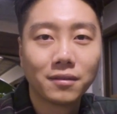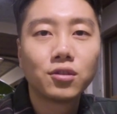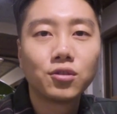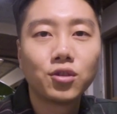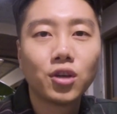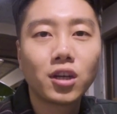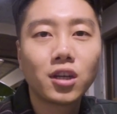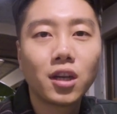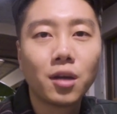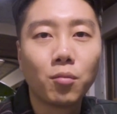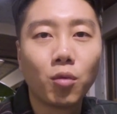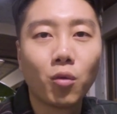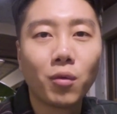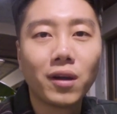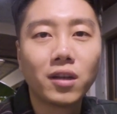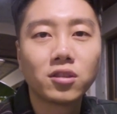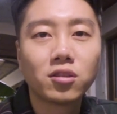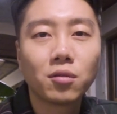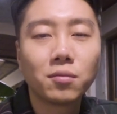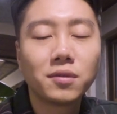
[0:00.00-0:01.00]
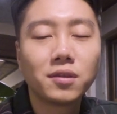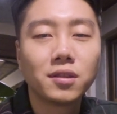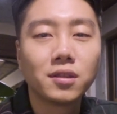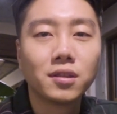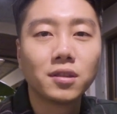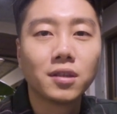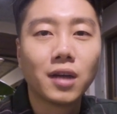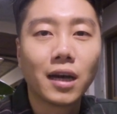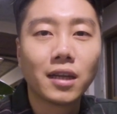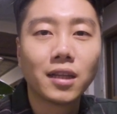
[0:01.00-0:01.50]
최근에 모바일
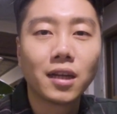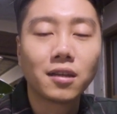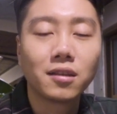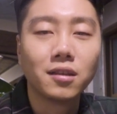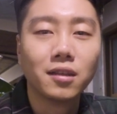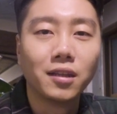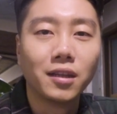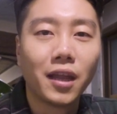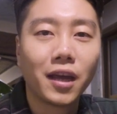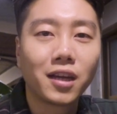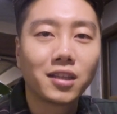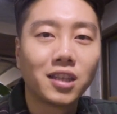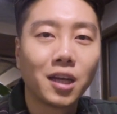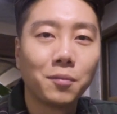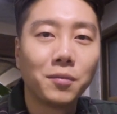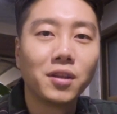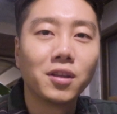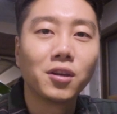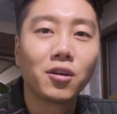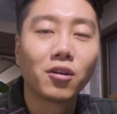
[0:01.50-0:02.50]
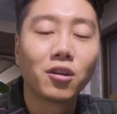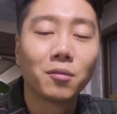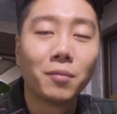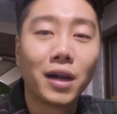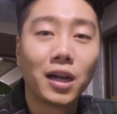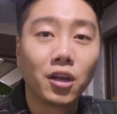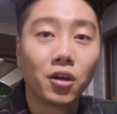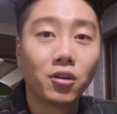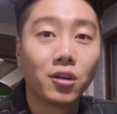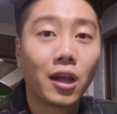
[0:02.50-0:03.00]
서비스 하나를 되게 재밌는 거를
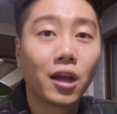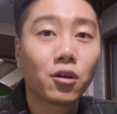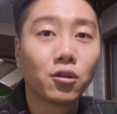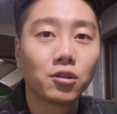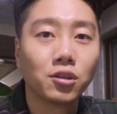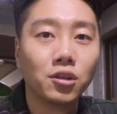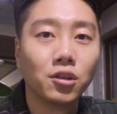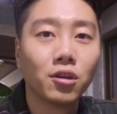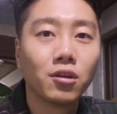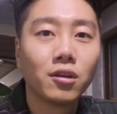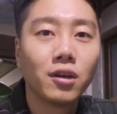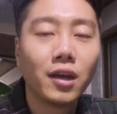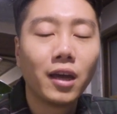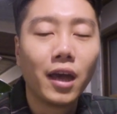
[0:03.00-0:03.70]
발견을 했거든요.